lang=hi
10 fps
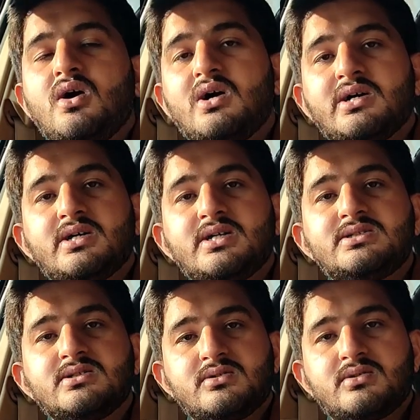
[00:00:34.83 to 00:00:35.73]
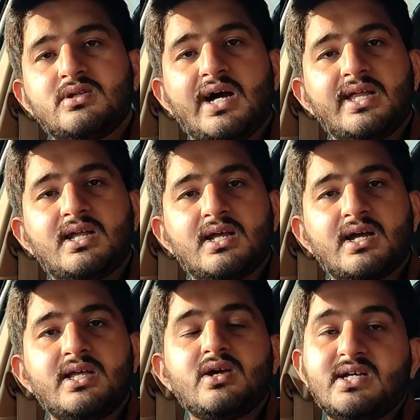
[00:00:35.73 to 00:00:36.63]
इस गाड़ियाँ
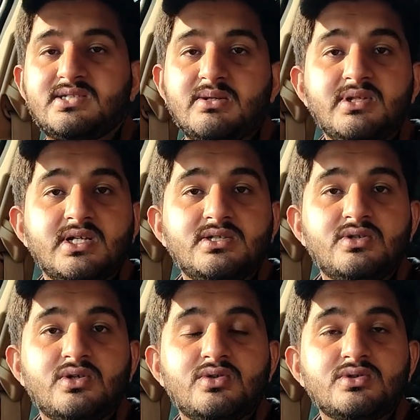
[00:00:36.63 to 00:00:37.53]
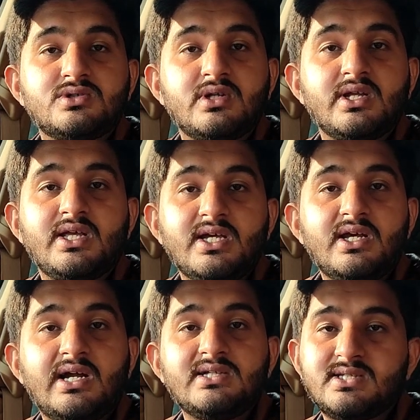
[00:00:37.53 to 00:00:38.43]
लगाई ऐसे भी थे जिन्होंने दोस्तों ने एक
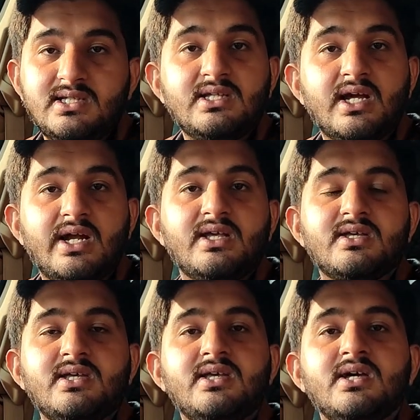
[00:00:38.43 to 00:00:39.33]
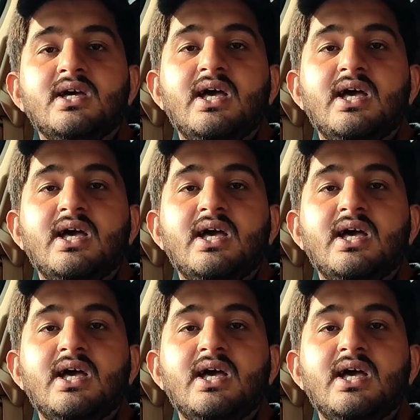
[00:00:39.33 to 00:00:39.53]
गाड़ी से तीन गाड़ियां की